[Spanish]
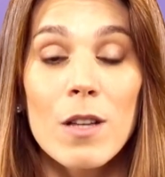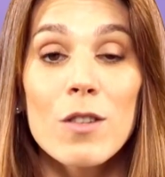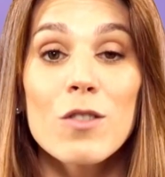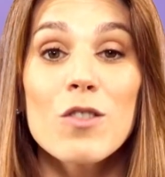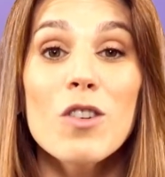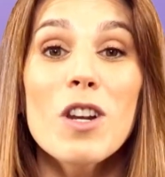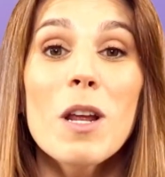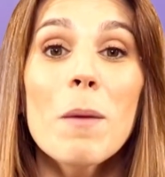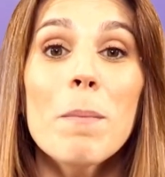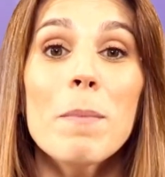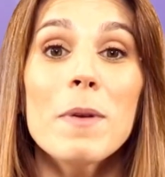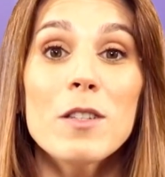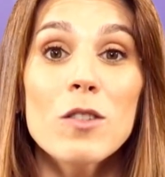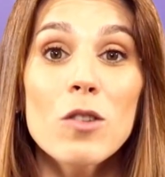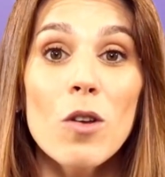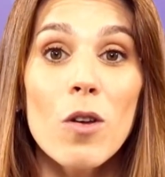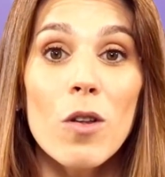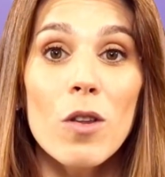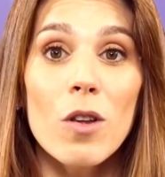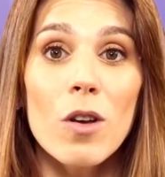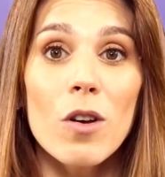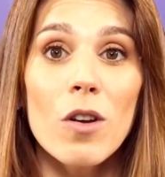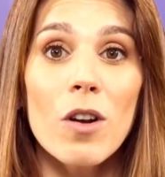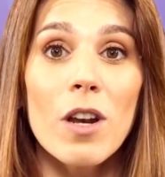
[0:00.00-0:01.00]
Son
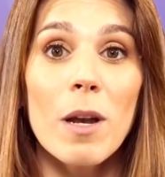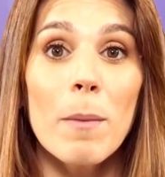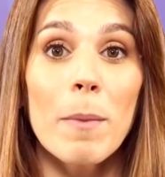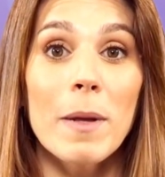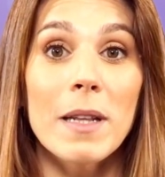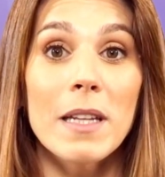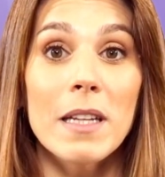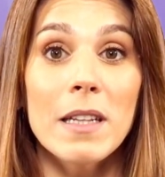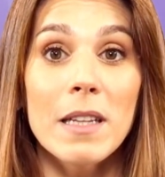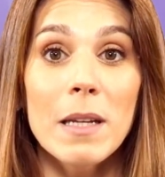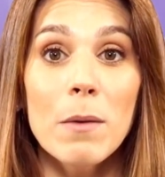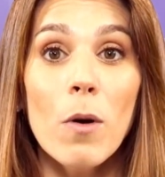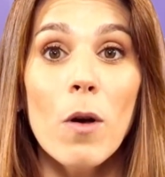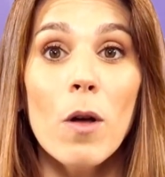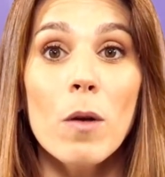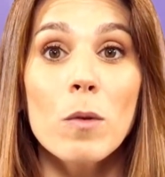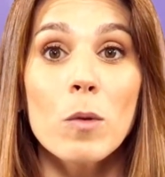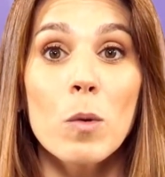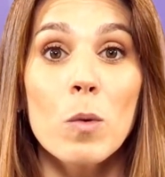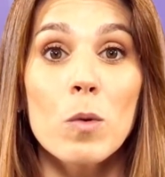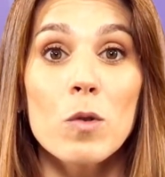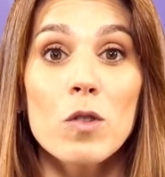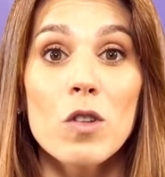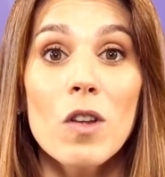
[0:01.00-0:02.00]
episodios repetitivos de
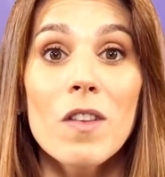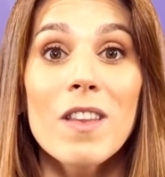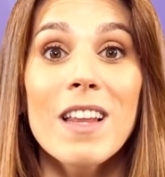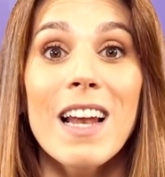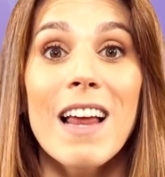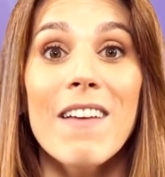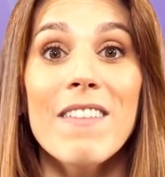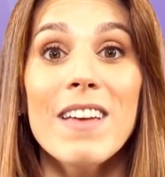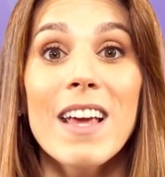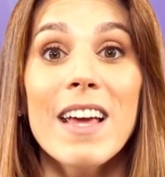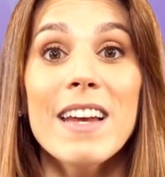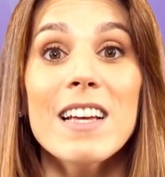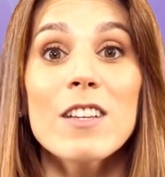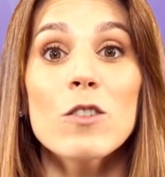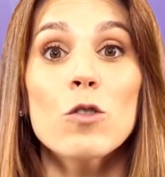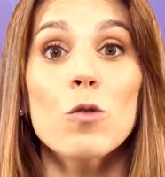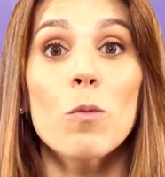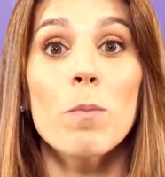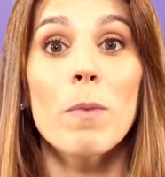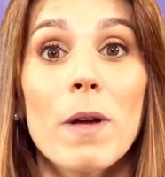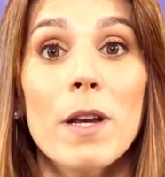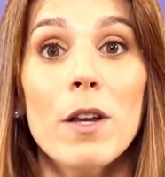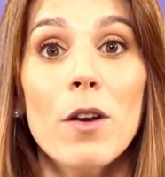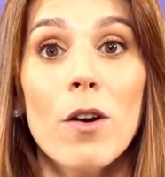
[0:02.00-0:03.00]
obstrucción de la vía aérea
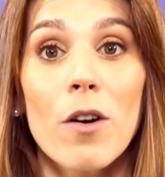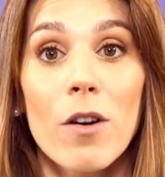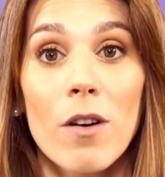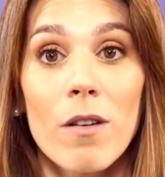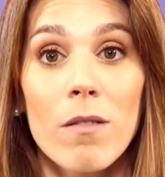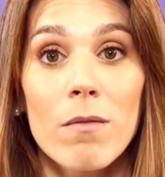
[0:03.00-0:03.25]
superior,